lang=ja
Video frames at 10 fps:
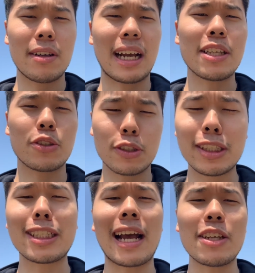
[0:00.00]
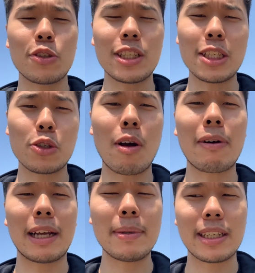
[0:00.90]
外出外出自粛は分
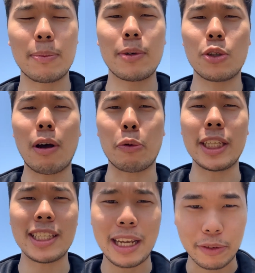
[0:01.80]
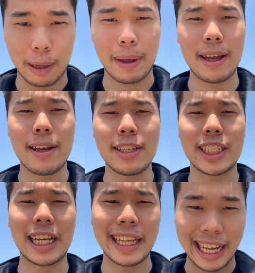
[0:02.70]
かりますけども、今日はお手伝いのため
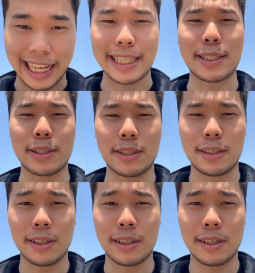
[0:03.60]
仕方ないです。